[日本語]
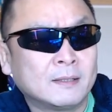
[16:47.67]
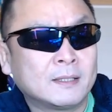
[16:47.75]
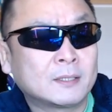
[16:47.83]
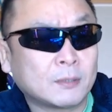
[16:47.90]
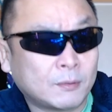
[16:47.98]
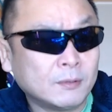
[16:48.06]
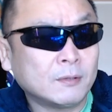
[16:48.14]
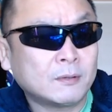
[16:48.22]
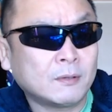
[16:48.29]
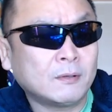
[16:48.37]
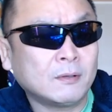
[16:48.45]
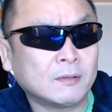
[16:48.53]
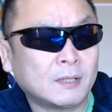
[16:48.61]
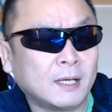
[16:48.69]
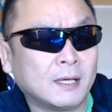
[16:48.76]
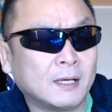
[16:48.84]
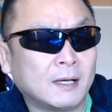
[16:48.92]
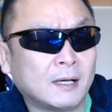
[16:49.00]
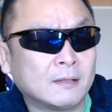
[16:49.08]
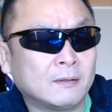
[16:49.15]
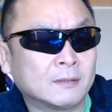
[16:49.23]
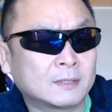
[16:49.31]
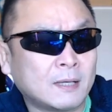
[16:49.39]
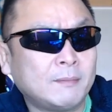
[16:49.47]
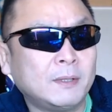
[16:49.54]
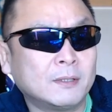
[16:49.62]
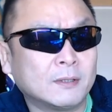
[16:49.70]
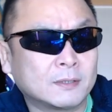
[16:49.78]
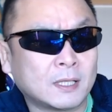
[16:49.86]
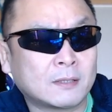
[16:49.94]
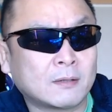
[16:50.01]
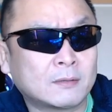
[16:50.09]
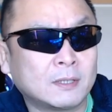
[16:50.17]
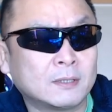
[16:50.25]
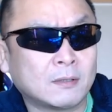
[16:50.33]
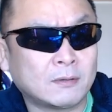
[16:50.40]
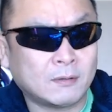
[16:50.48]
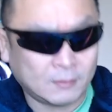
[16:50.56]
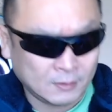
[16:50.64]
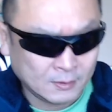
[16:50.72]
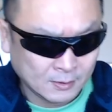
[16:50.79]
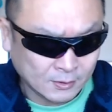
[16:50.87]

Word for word: でそこのところであのシャマリオンジェットティートの